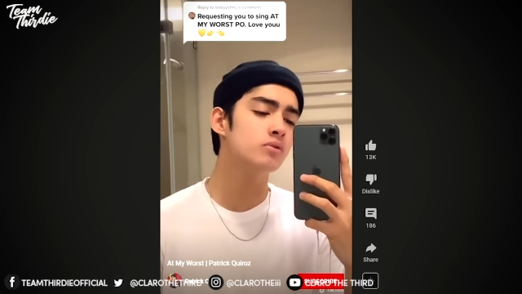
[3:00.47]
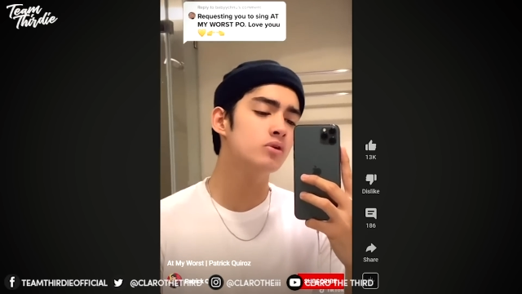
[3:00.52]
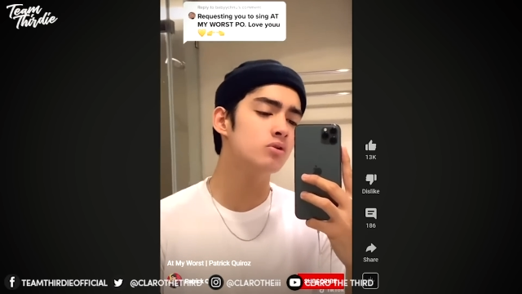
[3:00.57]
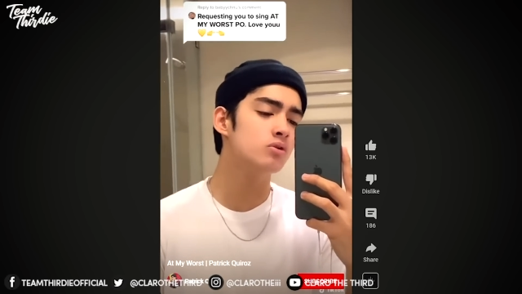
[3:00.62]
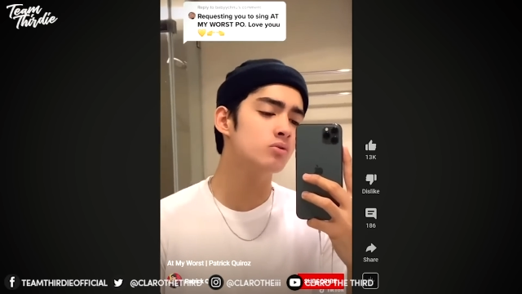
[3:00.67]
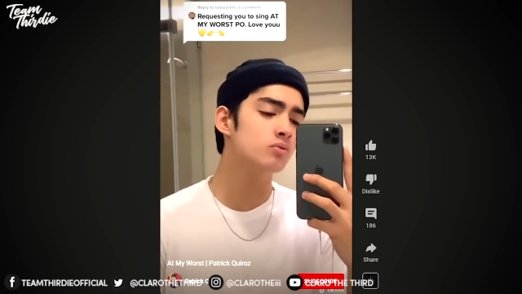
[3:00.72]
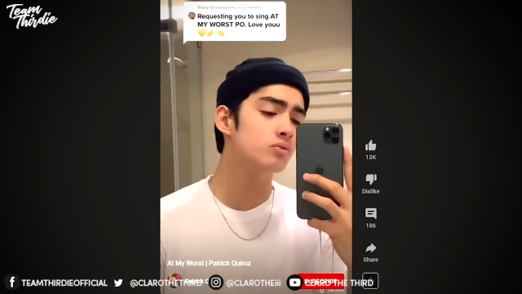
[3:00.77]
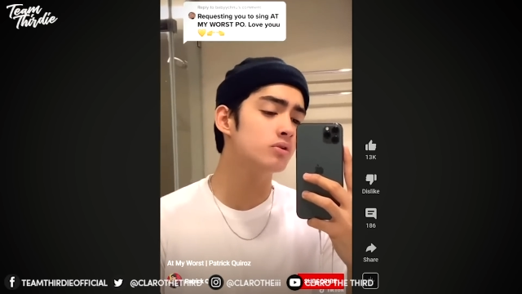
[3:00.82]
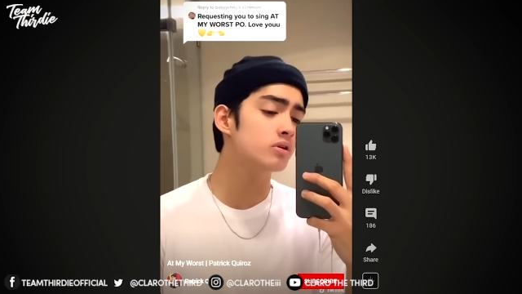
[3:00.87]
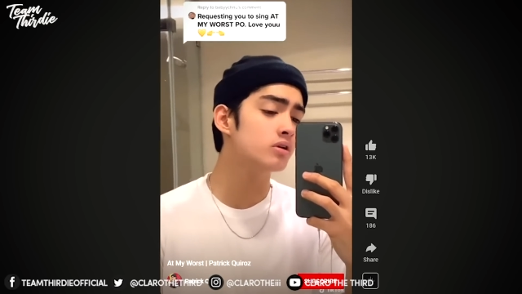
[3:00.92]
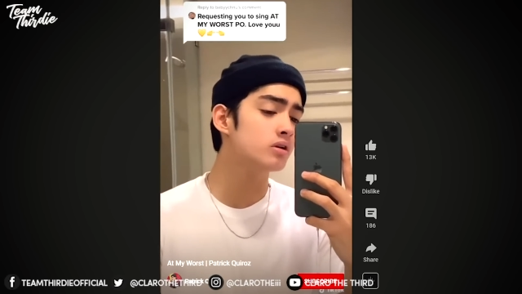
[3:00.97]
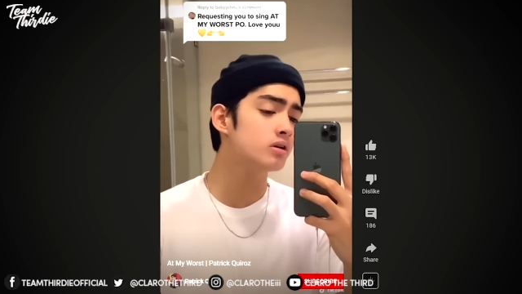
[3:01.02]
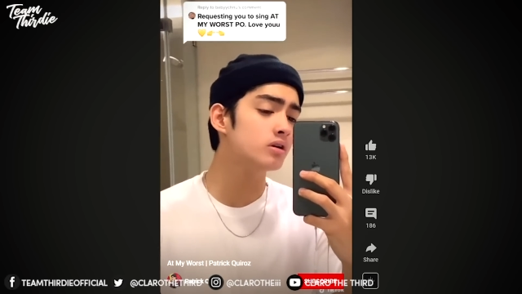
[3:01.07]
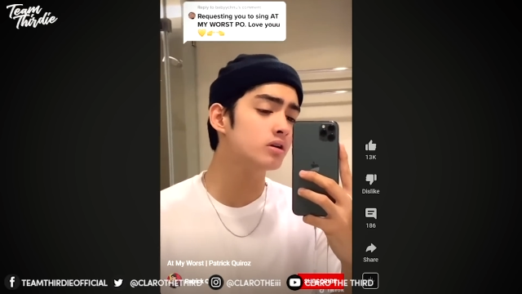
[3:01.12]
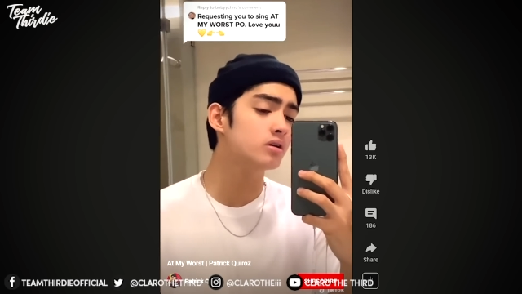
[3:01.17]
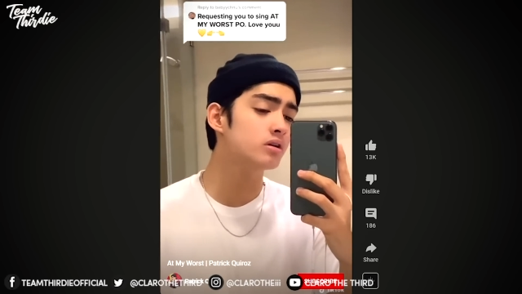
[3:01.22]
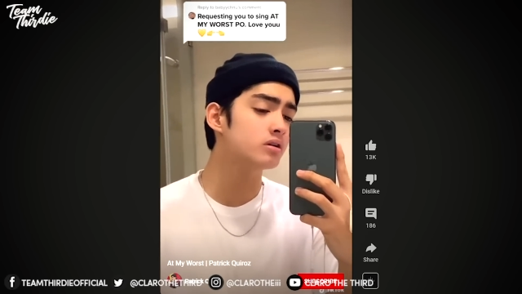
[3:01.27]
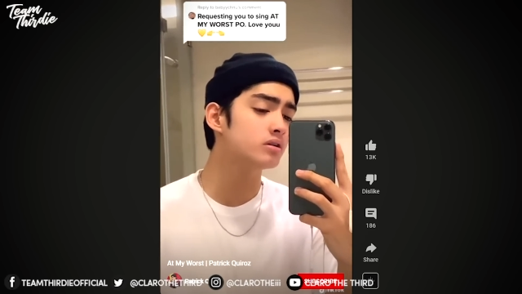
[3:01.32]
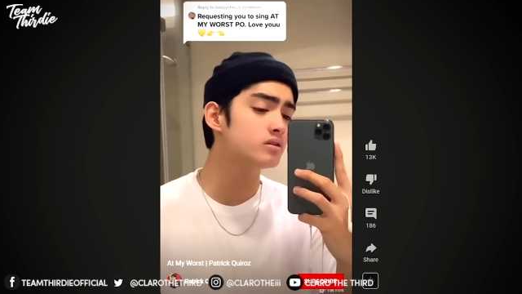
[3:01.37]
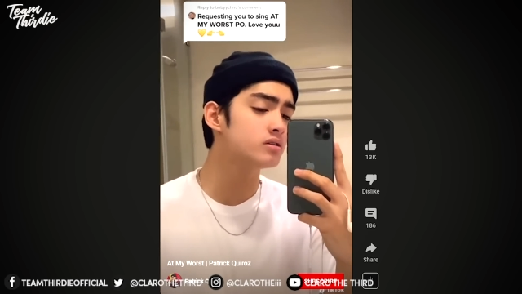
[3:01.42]
lalo na
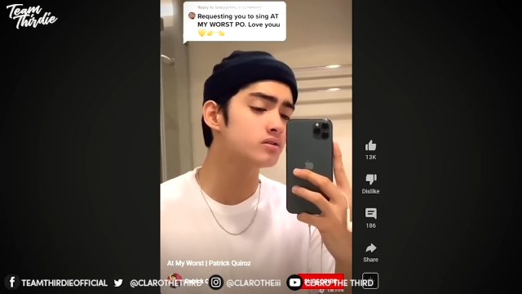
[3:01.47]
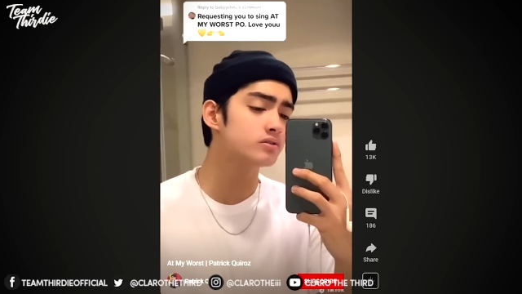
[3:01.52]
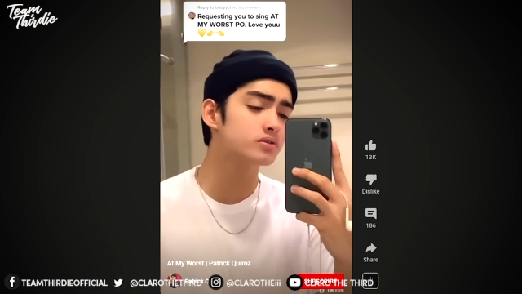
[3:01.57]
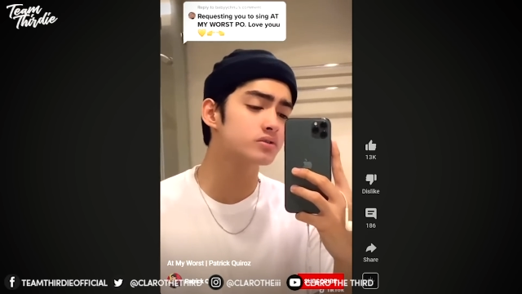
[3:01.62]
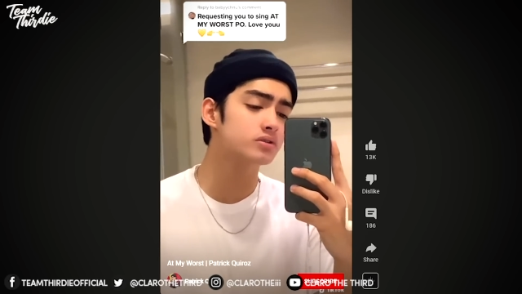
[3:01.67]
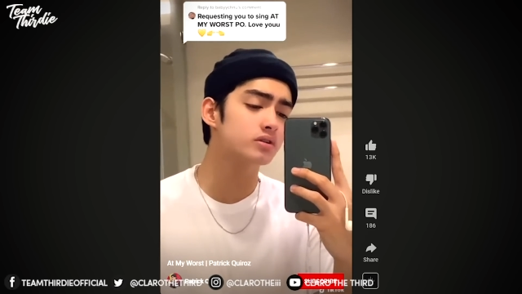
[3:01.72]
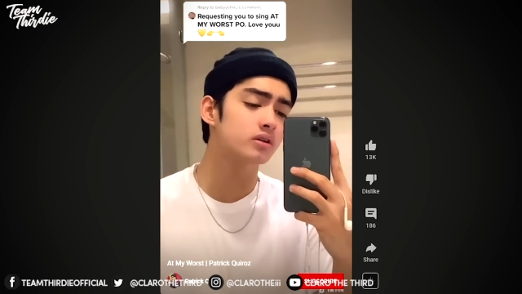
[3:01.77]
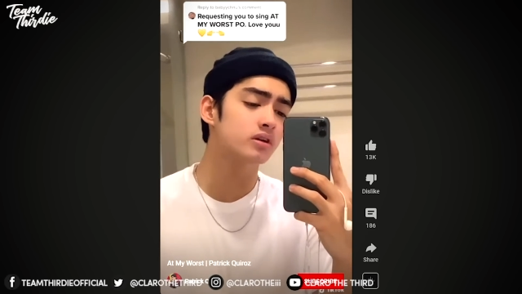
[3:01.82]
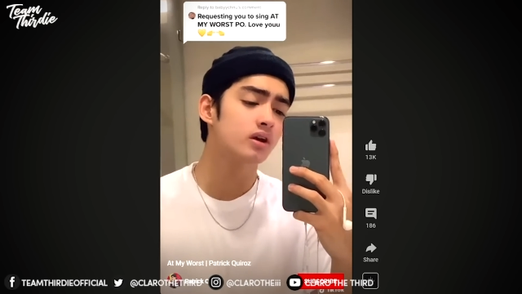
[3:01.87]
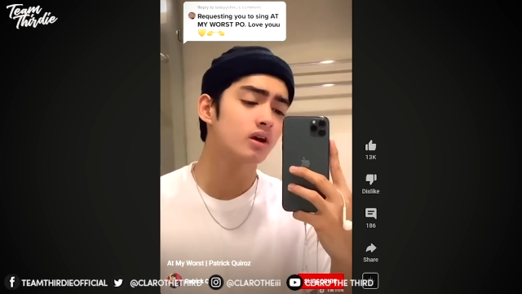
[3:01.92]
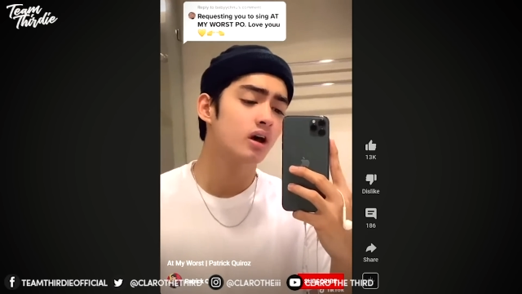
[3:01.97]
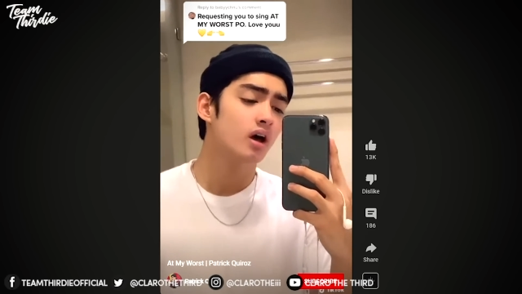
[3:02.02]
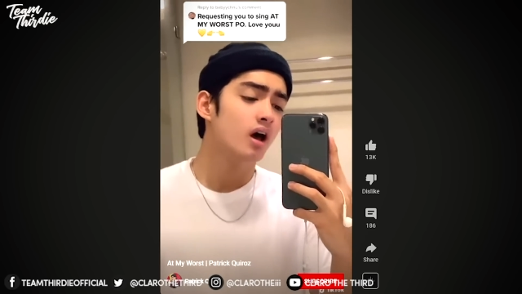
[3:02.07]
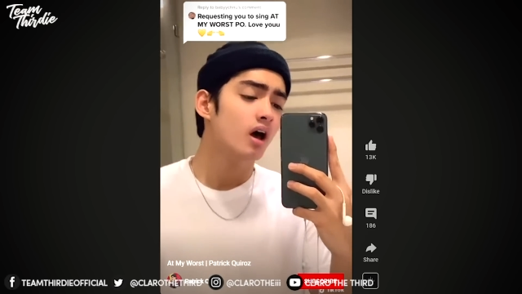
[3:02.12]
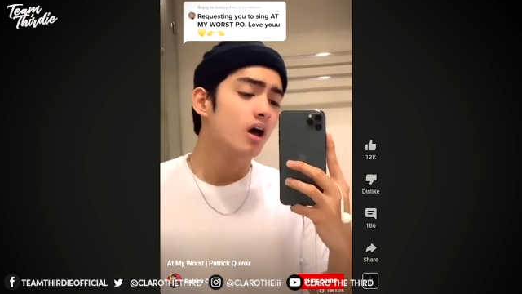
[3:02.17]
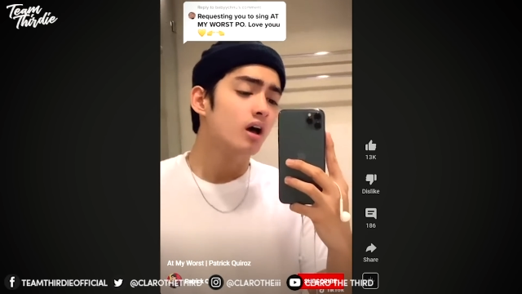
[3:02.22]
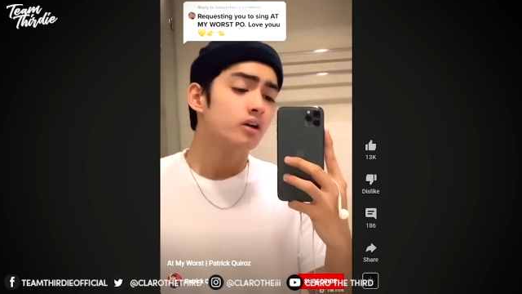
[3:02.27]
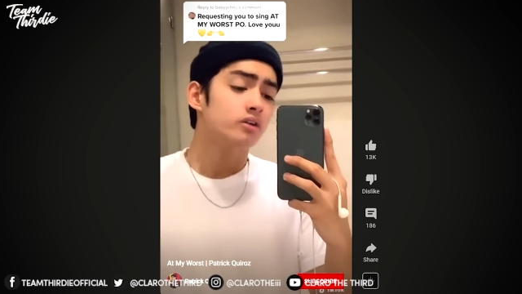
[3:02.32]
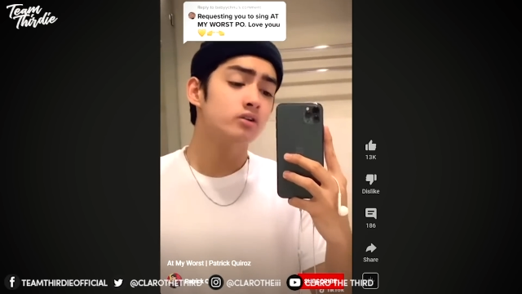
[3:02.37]
yung, yung gumawa.